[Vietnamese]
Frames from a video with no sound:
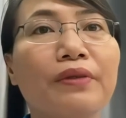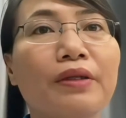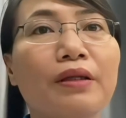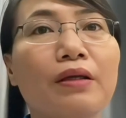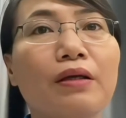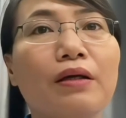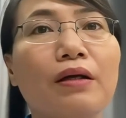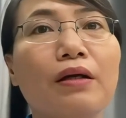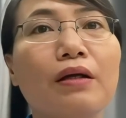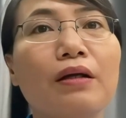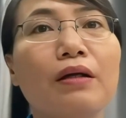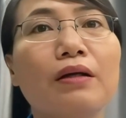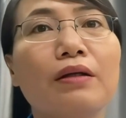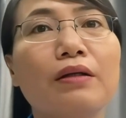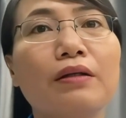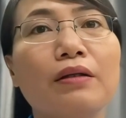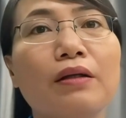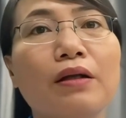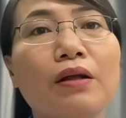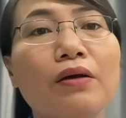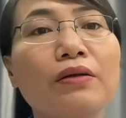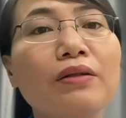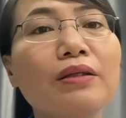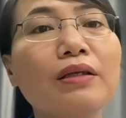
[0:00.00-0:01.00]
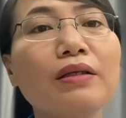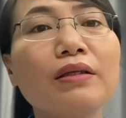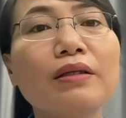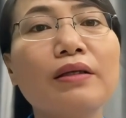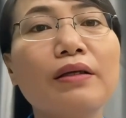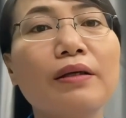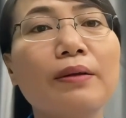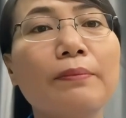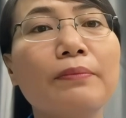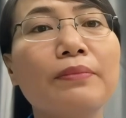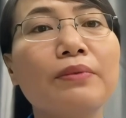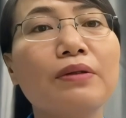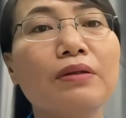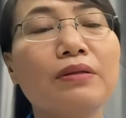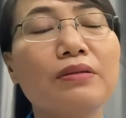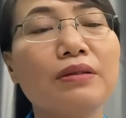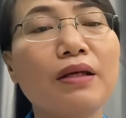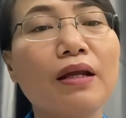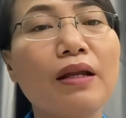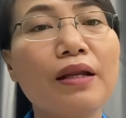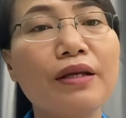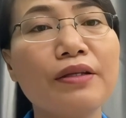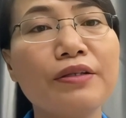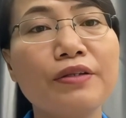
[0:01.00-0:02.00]
À, nó tiết kiệm được
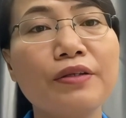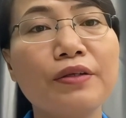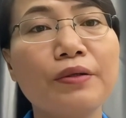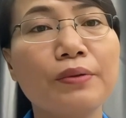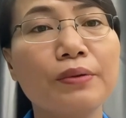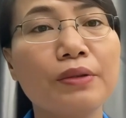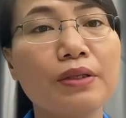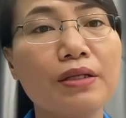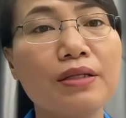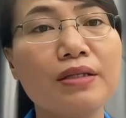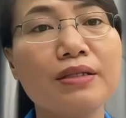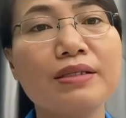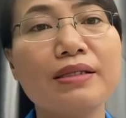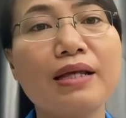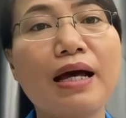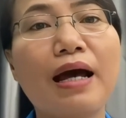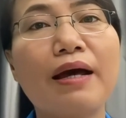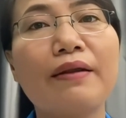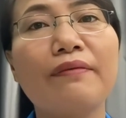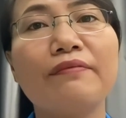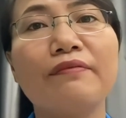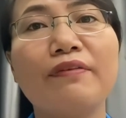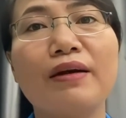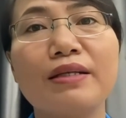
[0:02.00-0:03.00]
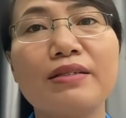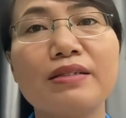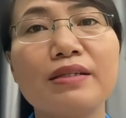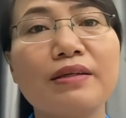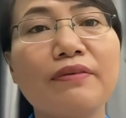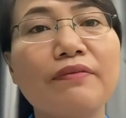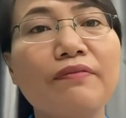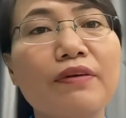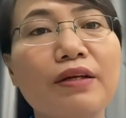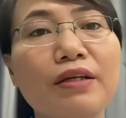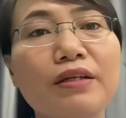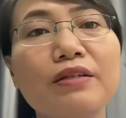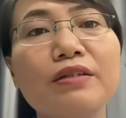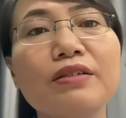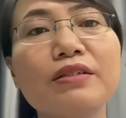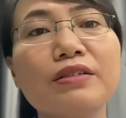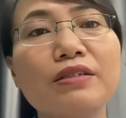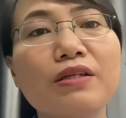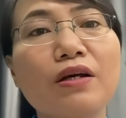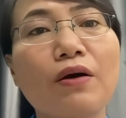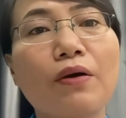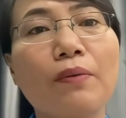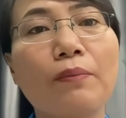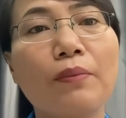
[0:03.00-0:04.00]
rất là nhiều thời gian và chi phí
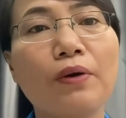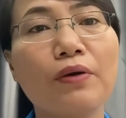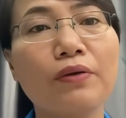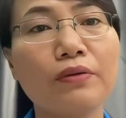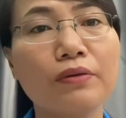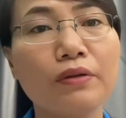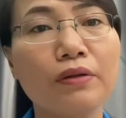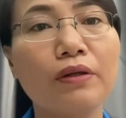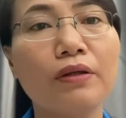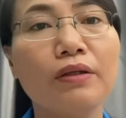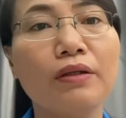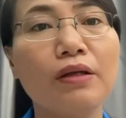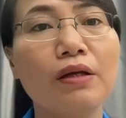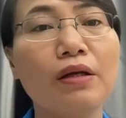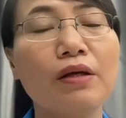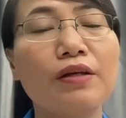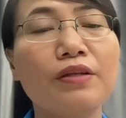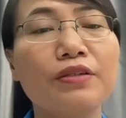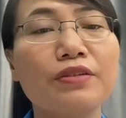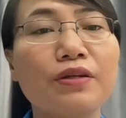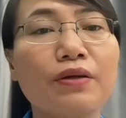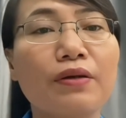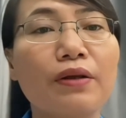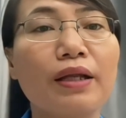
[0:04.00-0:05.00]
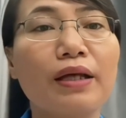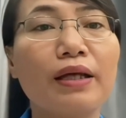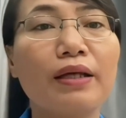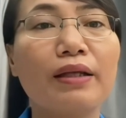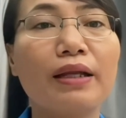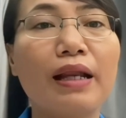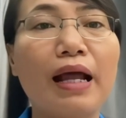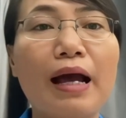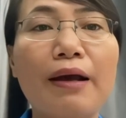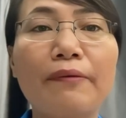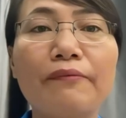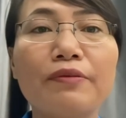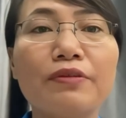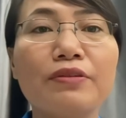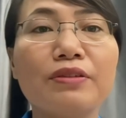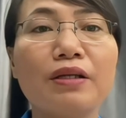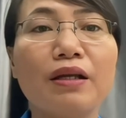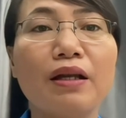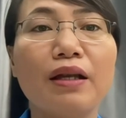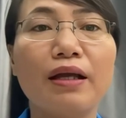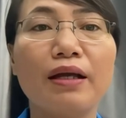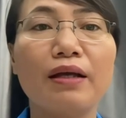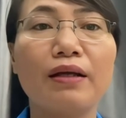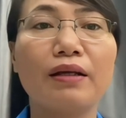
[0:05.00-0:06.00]
cho mọi người cho nên app
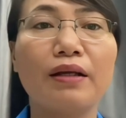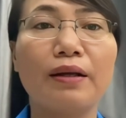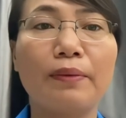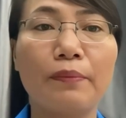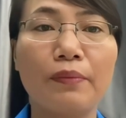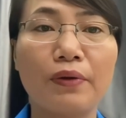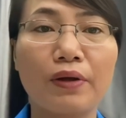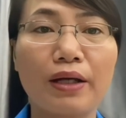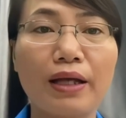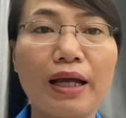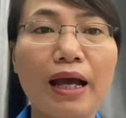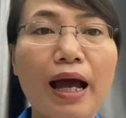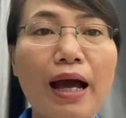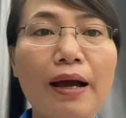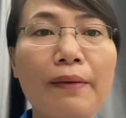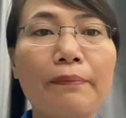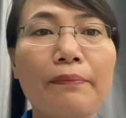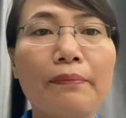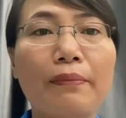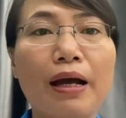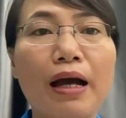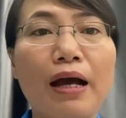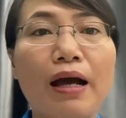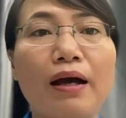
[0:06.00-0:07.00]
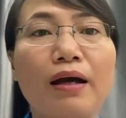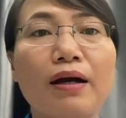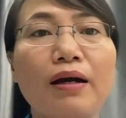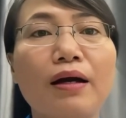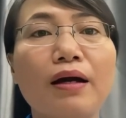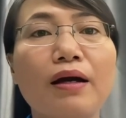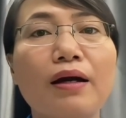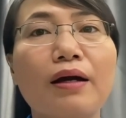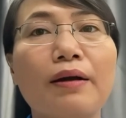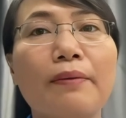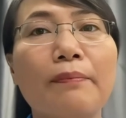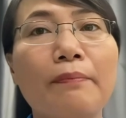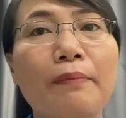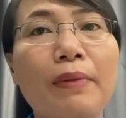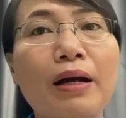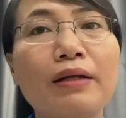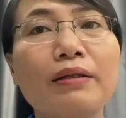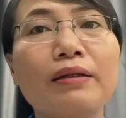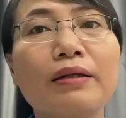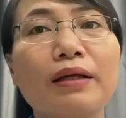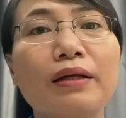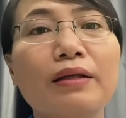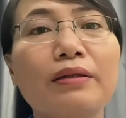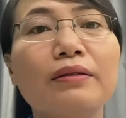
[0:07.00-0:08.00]
Vichaland là một cái app mà
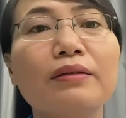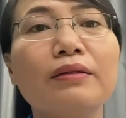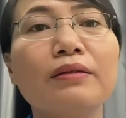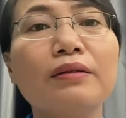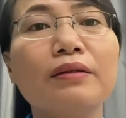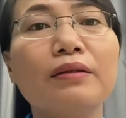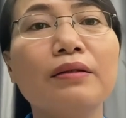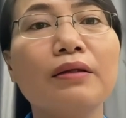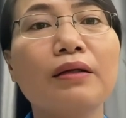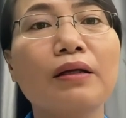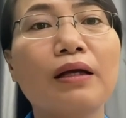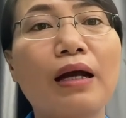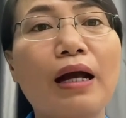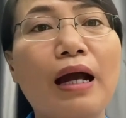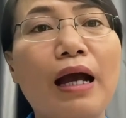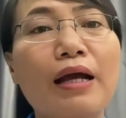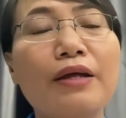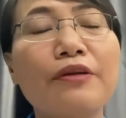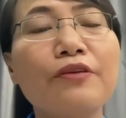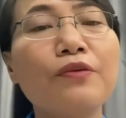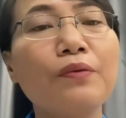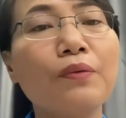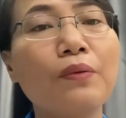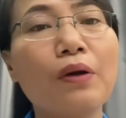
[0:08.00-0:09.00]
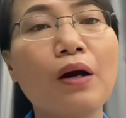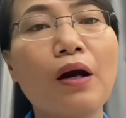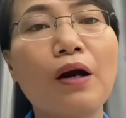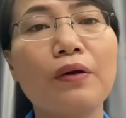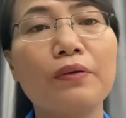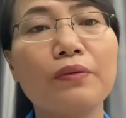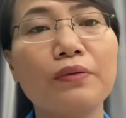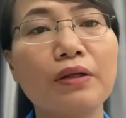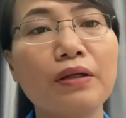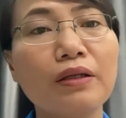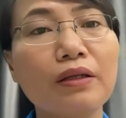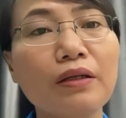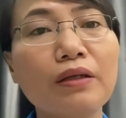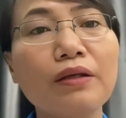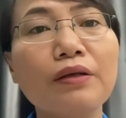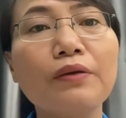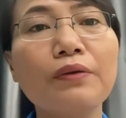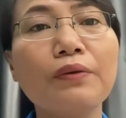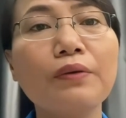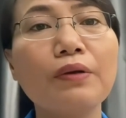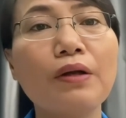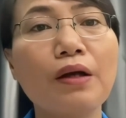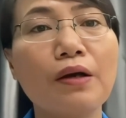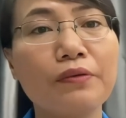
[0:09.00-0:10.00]
mang đến cái nhu cầu thiết
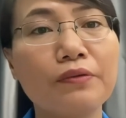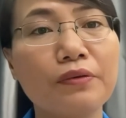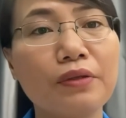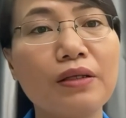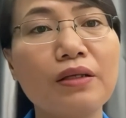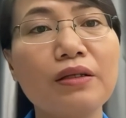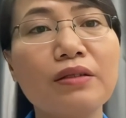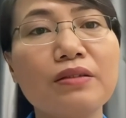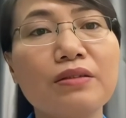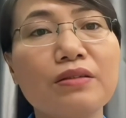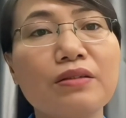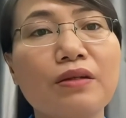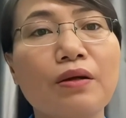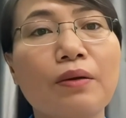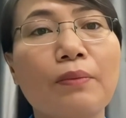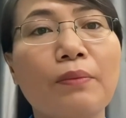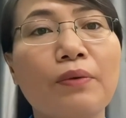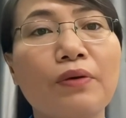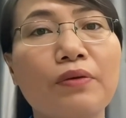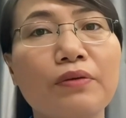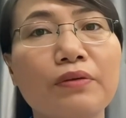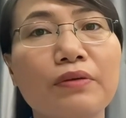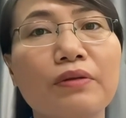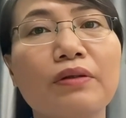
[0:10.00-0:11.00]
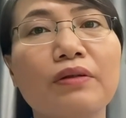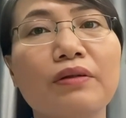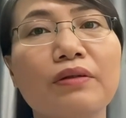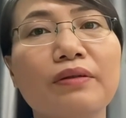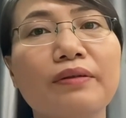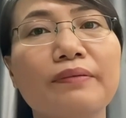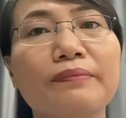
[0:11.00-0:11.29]
yếu đầu tiên cho mọi người